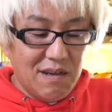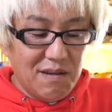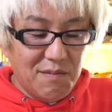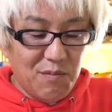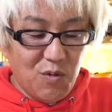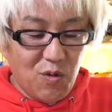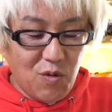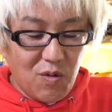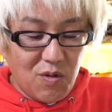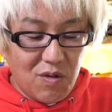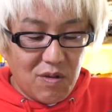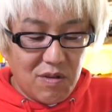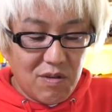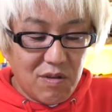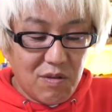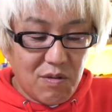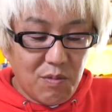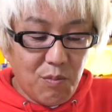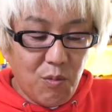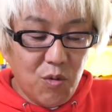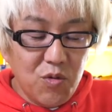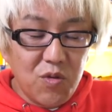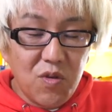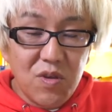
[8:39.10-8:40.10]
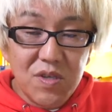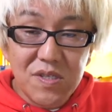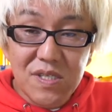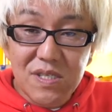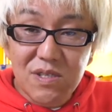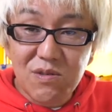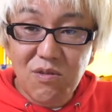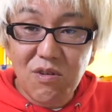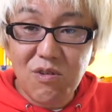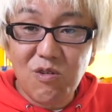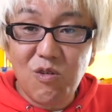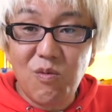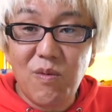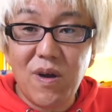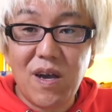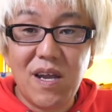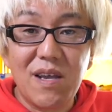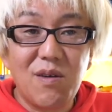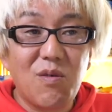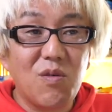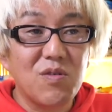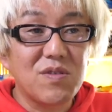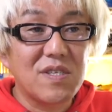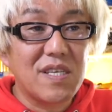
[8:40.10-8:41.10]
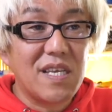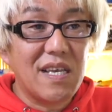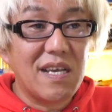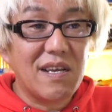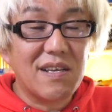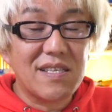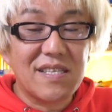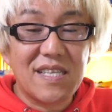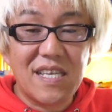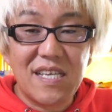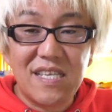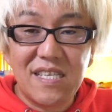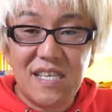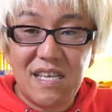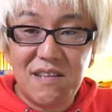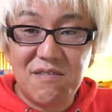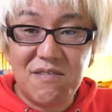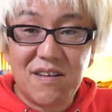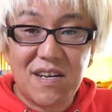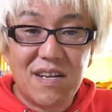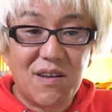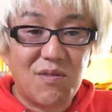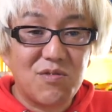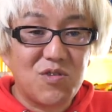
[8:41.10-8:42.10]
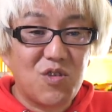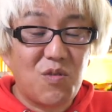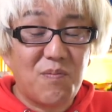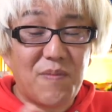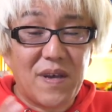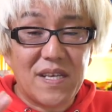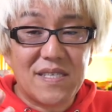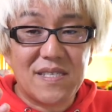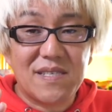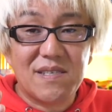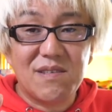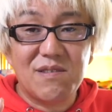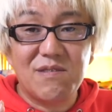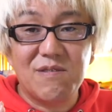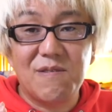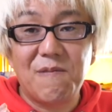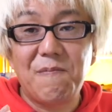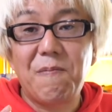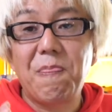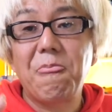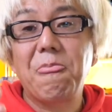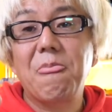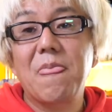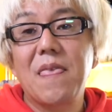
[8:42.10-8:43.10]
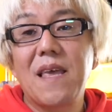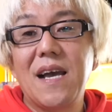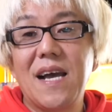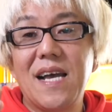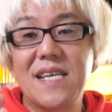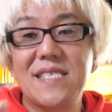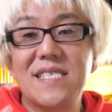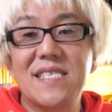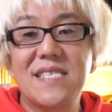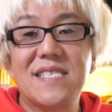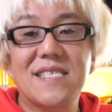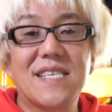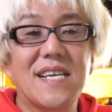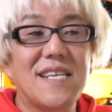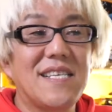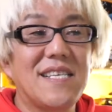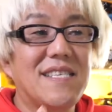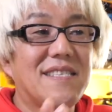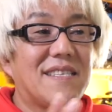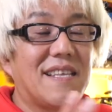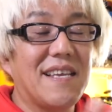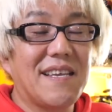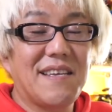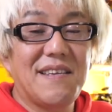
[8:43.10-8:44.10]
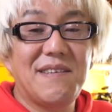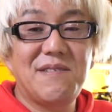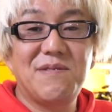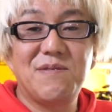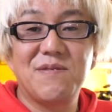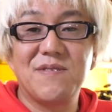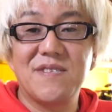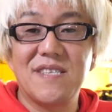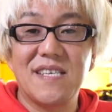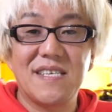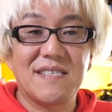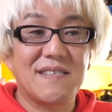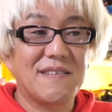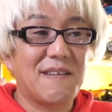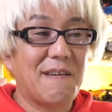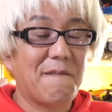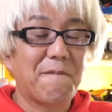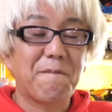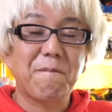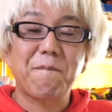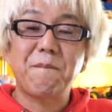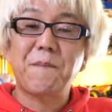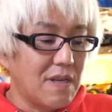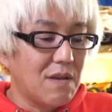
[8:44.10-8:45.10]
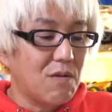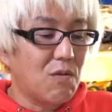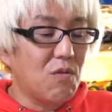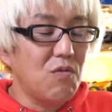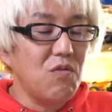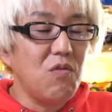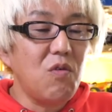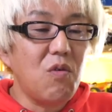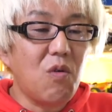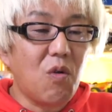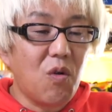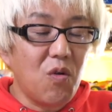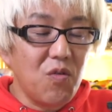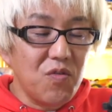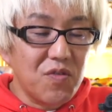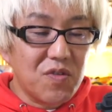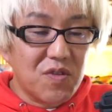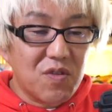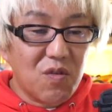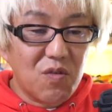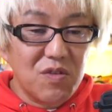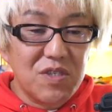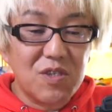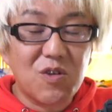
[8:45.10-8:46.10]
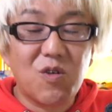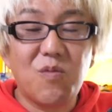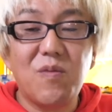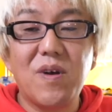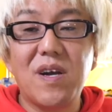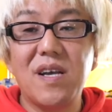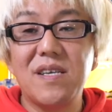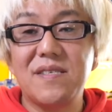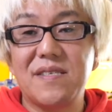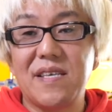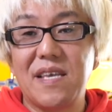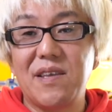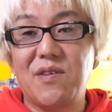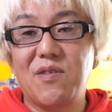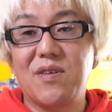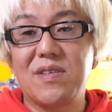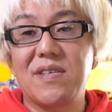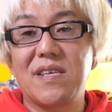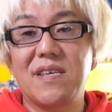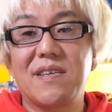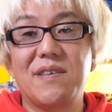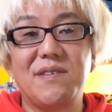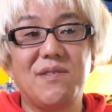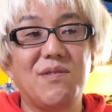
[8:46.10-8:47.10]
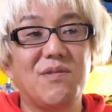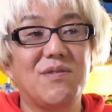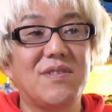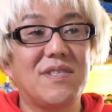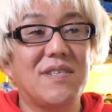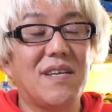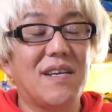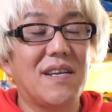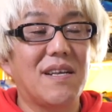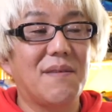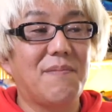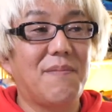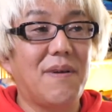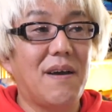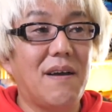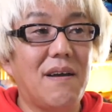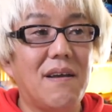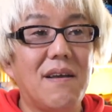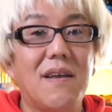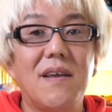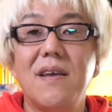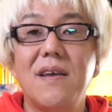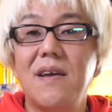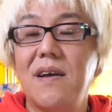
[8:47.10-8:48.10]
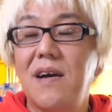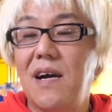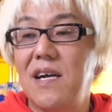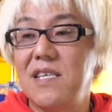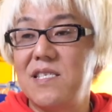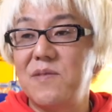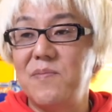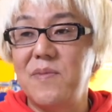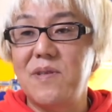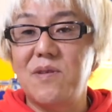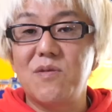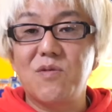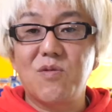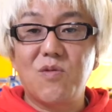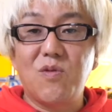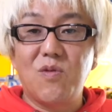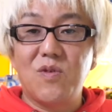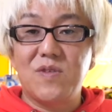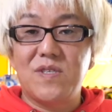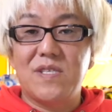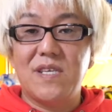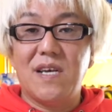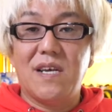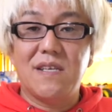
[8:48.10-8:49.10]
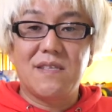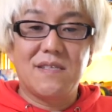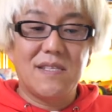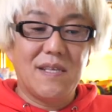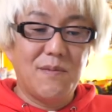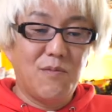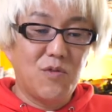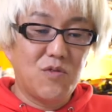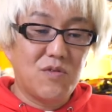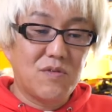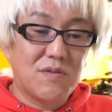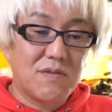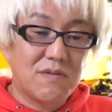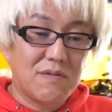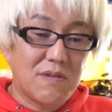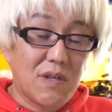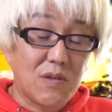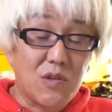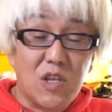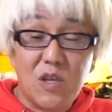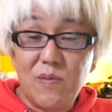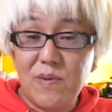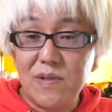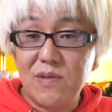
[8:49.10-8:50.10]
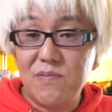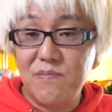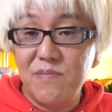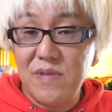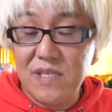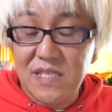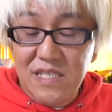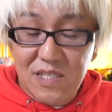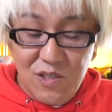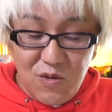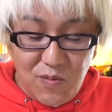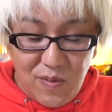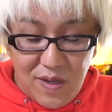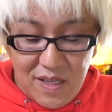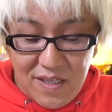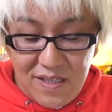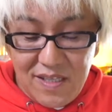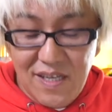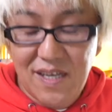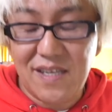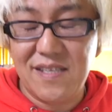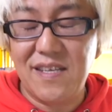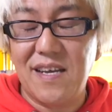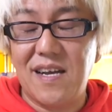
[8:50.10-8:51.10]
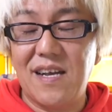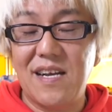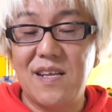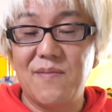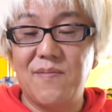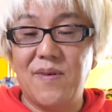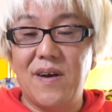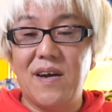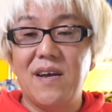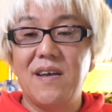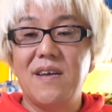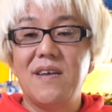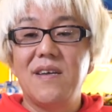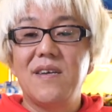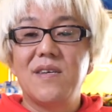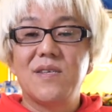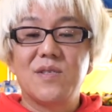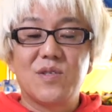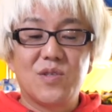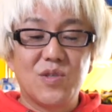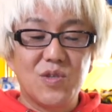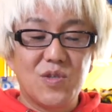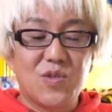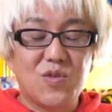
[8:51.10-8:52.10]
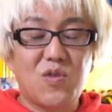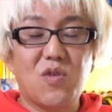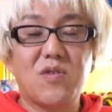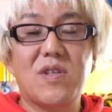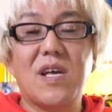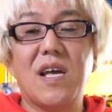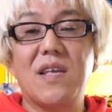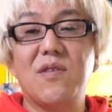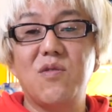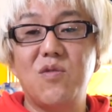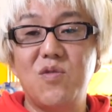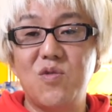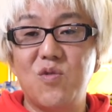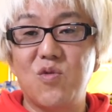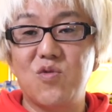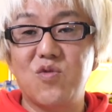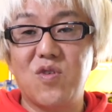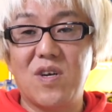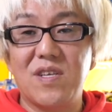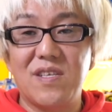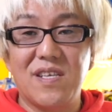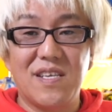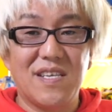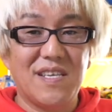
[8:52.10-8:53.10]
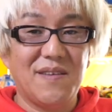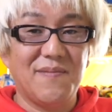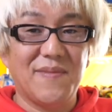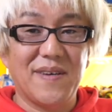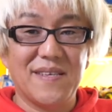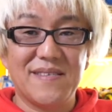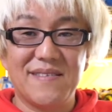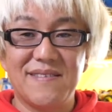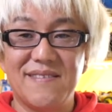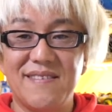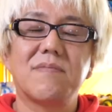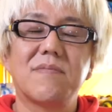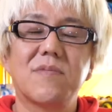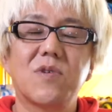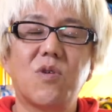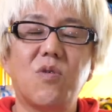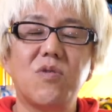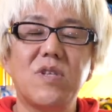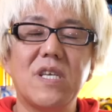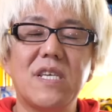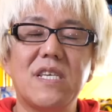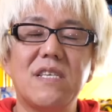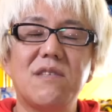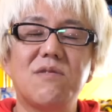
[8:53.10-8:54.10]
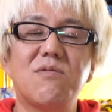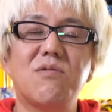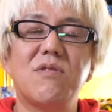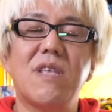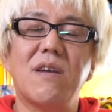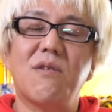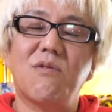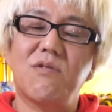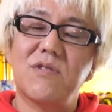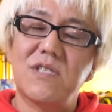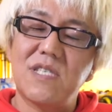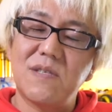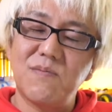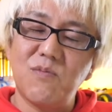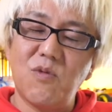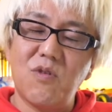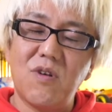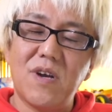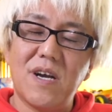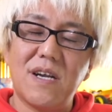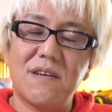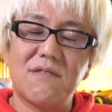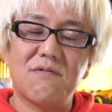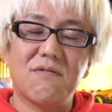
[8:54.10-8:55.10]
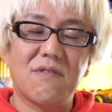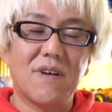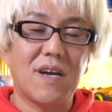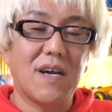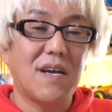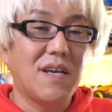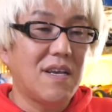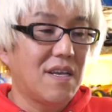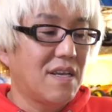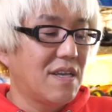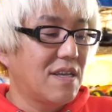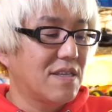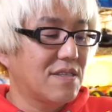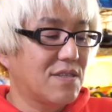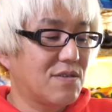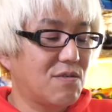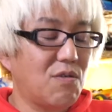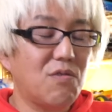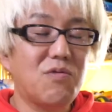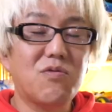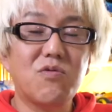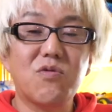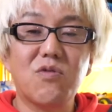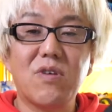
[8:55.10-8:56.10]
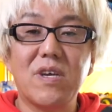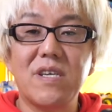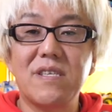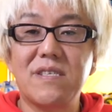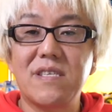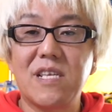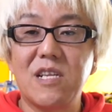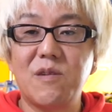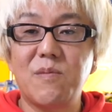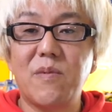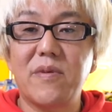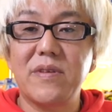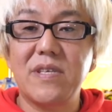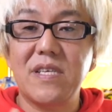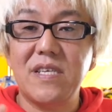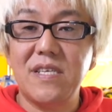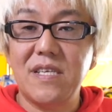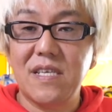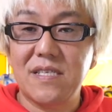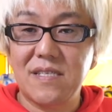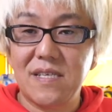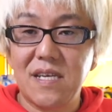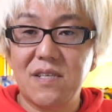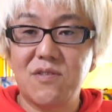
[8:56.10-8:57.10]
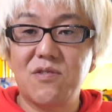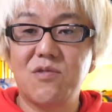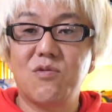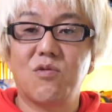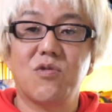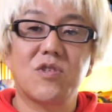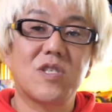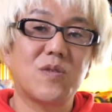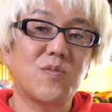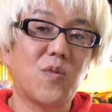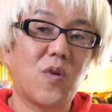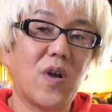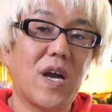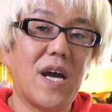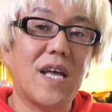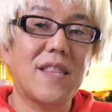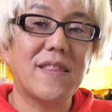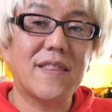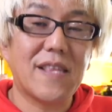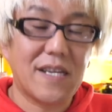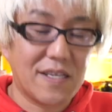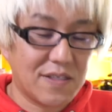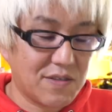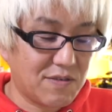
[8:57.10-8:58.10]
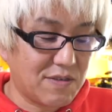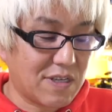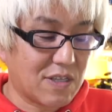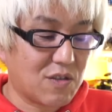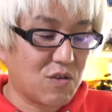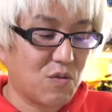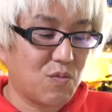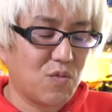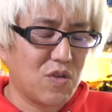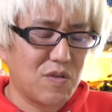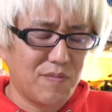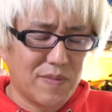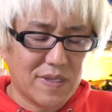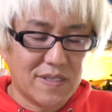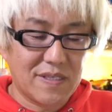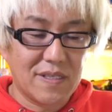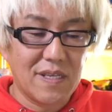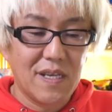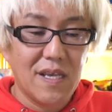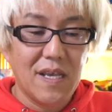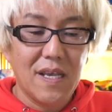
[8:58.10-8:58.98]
もう、ものすごい細かい補正ができているからこそまっすぐ走ったりできるんですね。この本当に細かい制御ができるようになれば、初めてのコースであっても、例えば道の真ん中であれば、ずっとたどることができます。ここできっとね、ご質問があるのが、スロットルは一定のままでいいですかというご質問があったりするかと思います。